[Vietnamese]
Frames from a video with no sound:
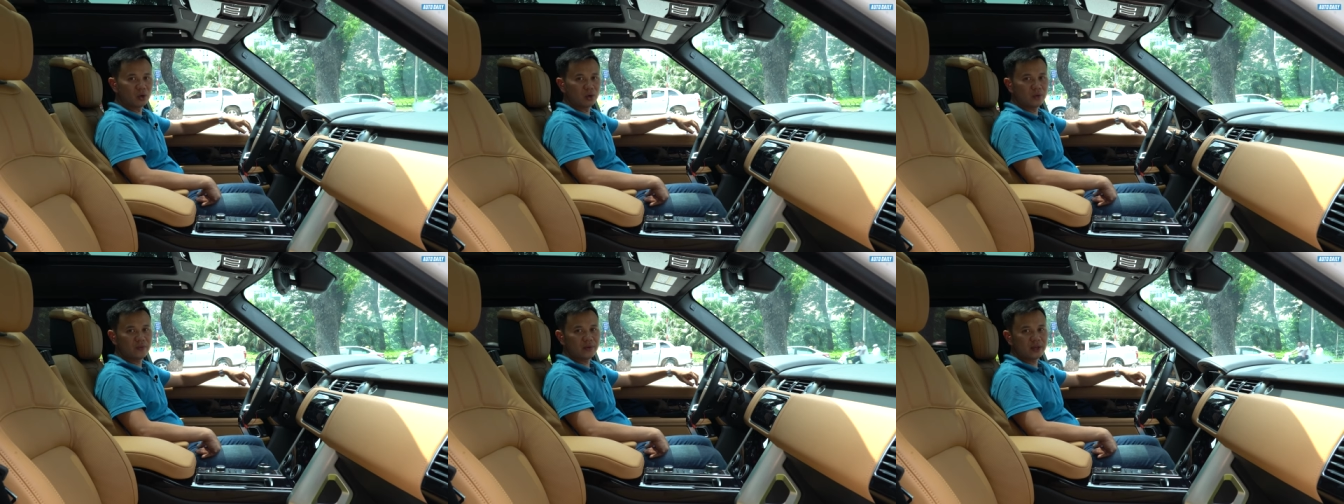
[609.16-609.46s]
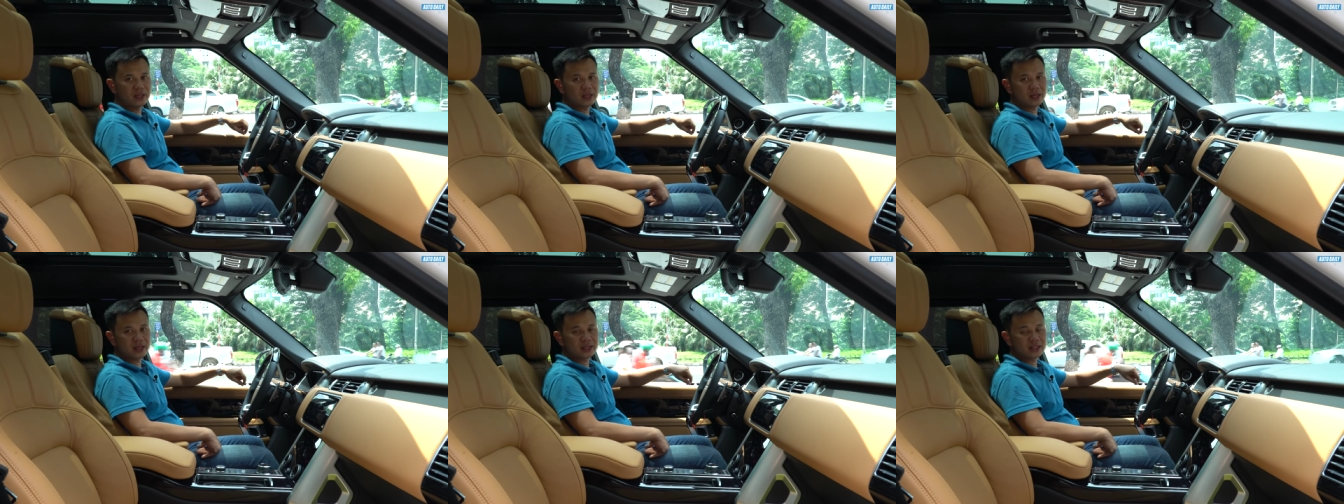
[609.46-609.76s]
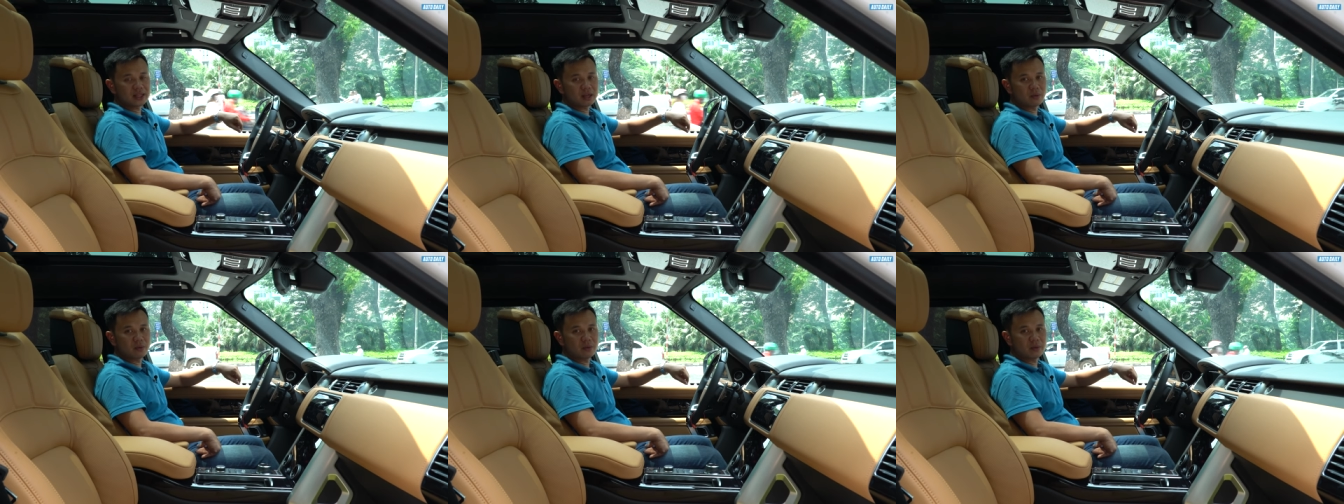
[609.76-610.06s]
đối với những cái
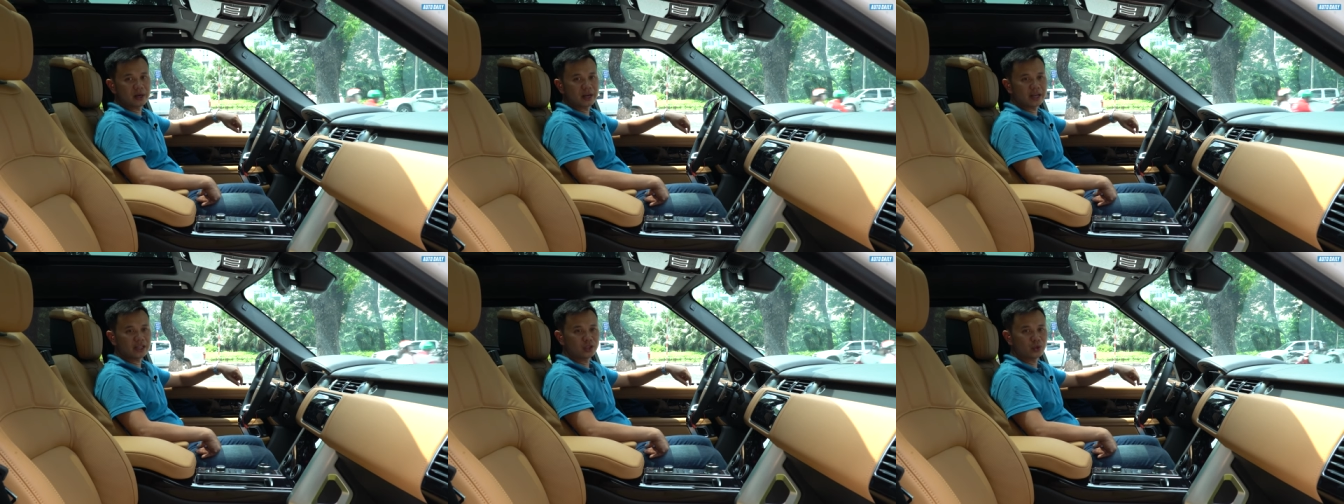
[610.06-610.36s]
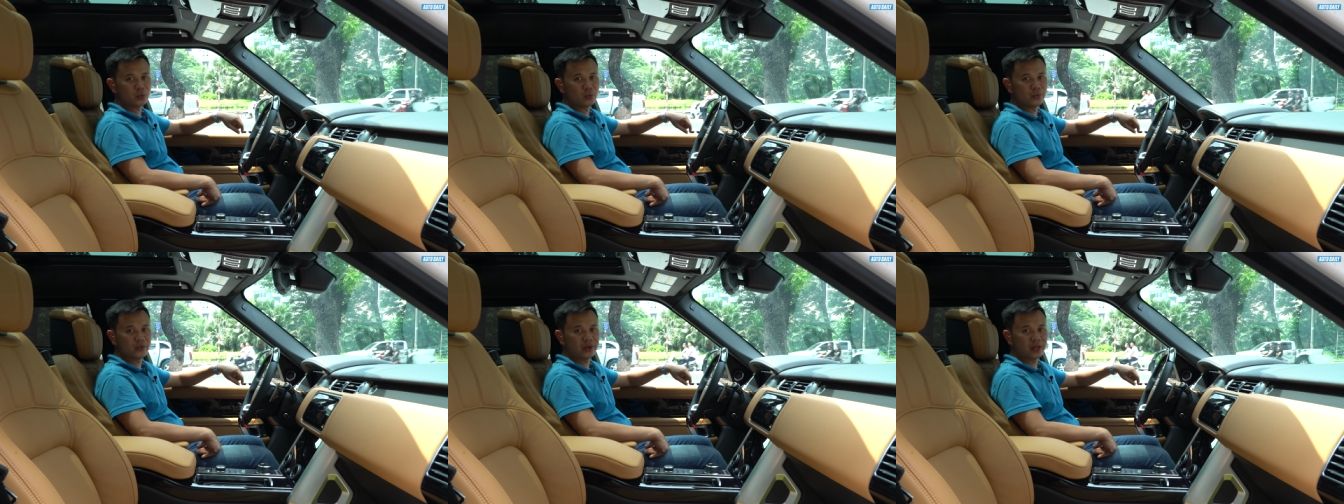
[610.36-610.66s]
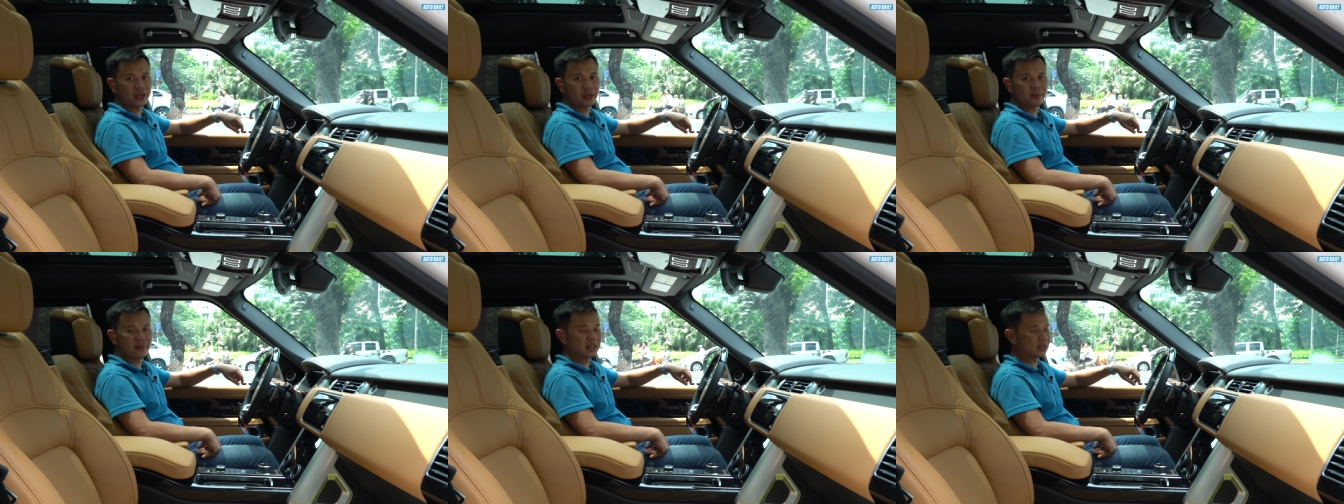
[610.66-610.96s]
dòng SUV
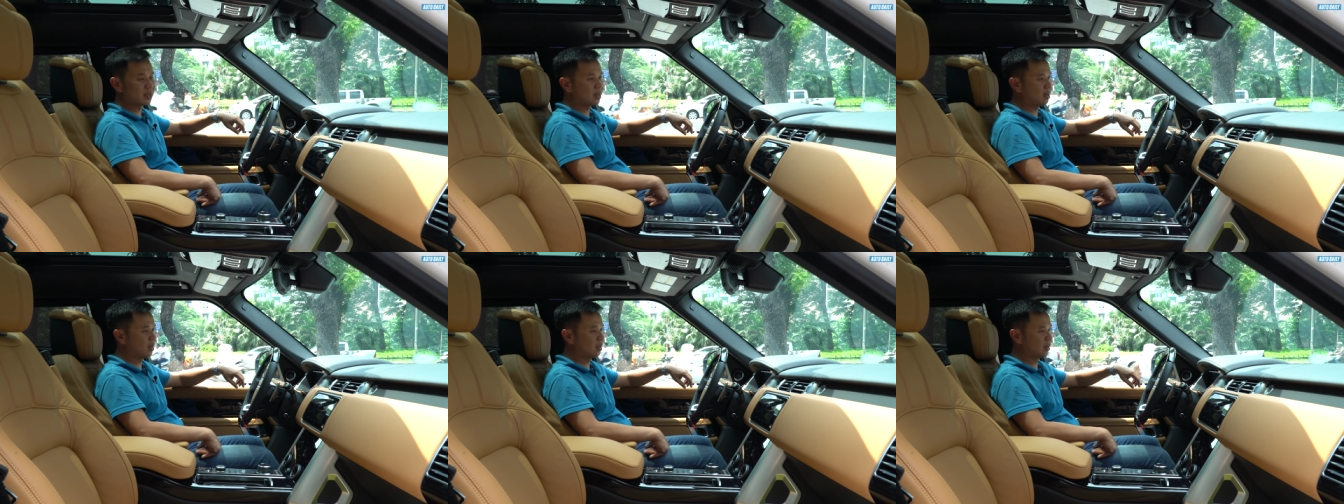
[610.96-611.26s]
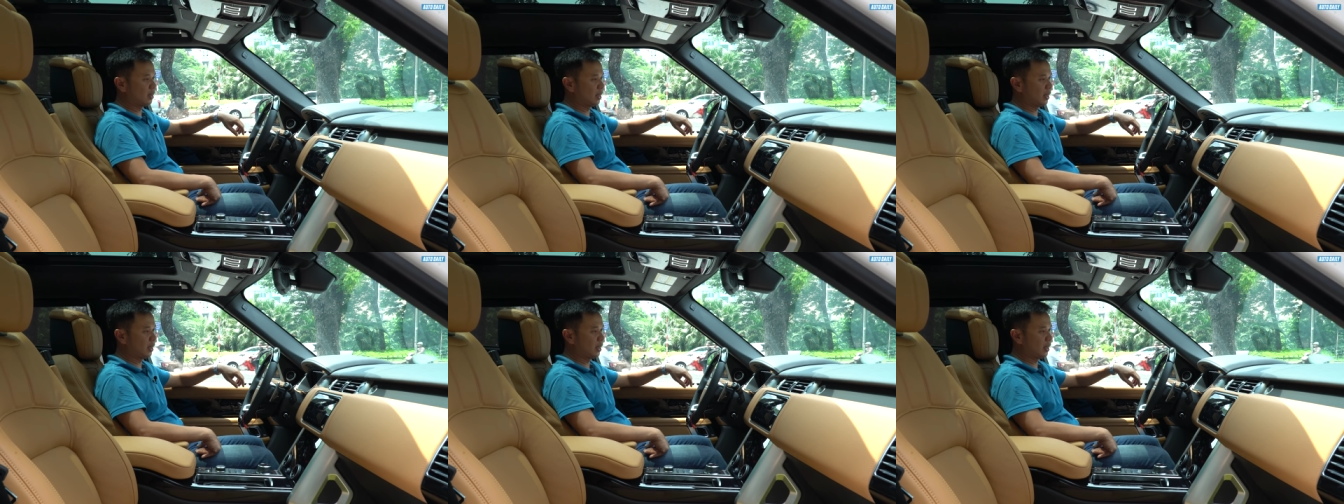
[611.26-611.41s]
bây giờ